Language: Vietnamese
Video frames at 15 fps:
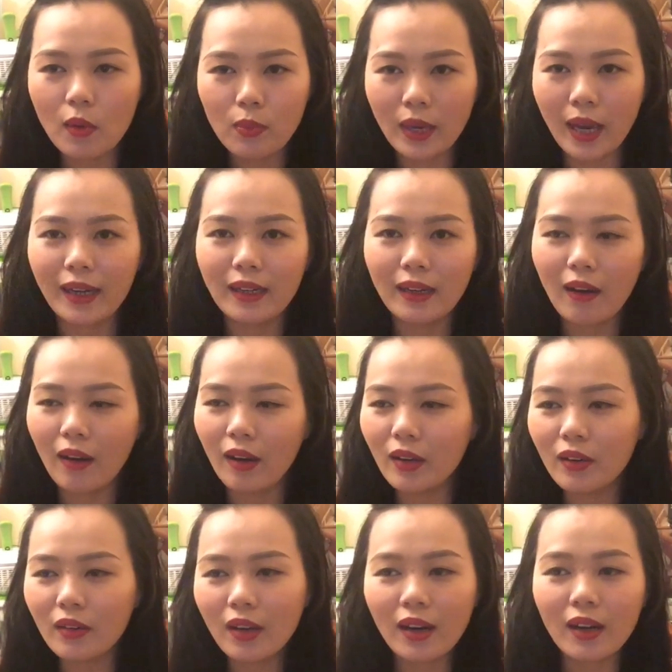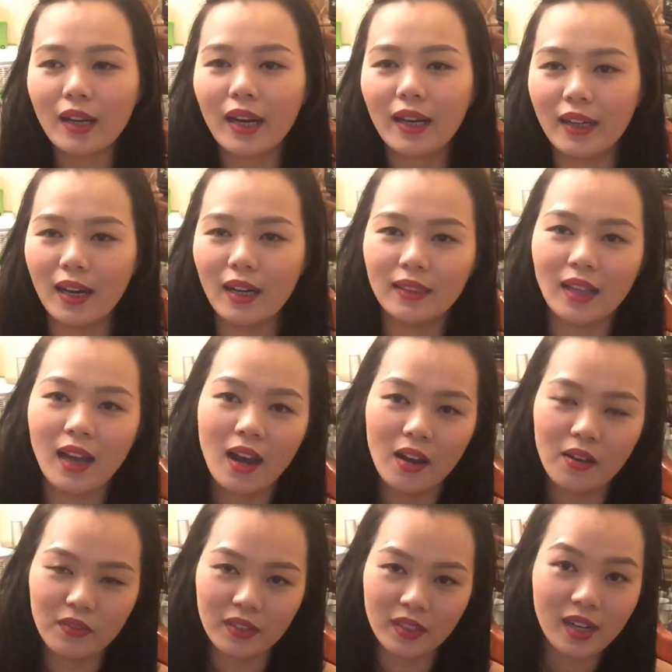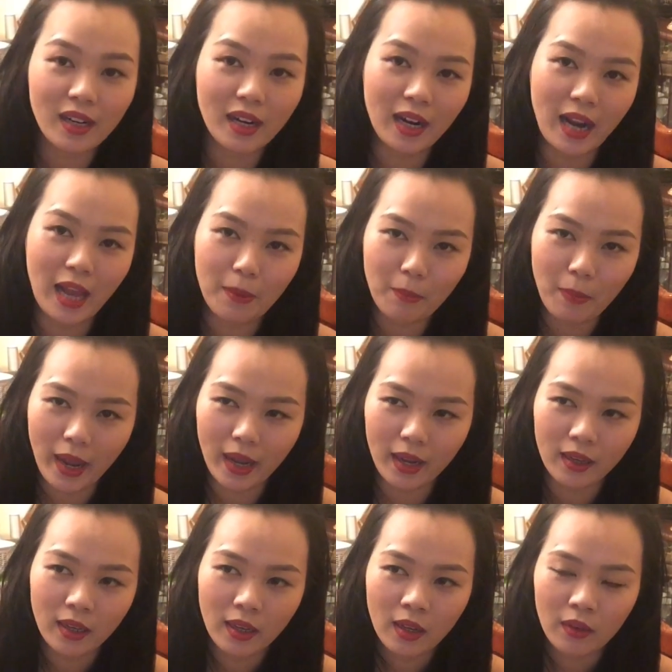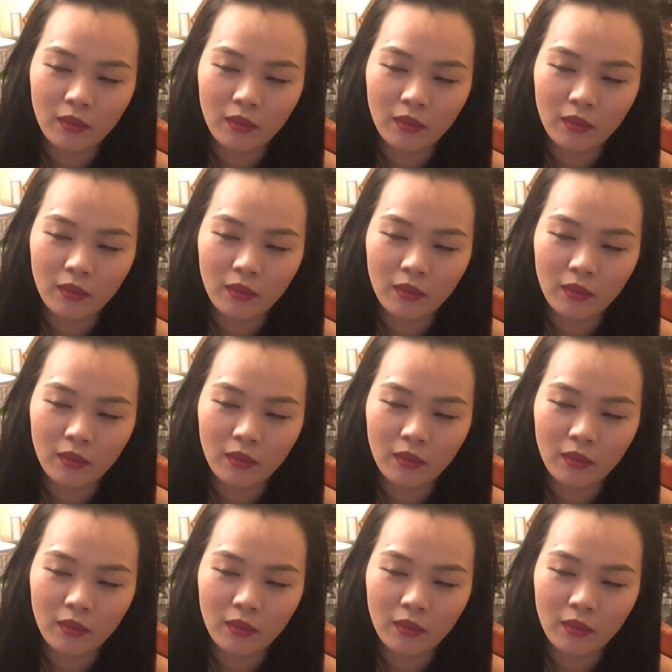khung cảnh đó nó rất là nên thơ và rất là lãng mạn.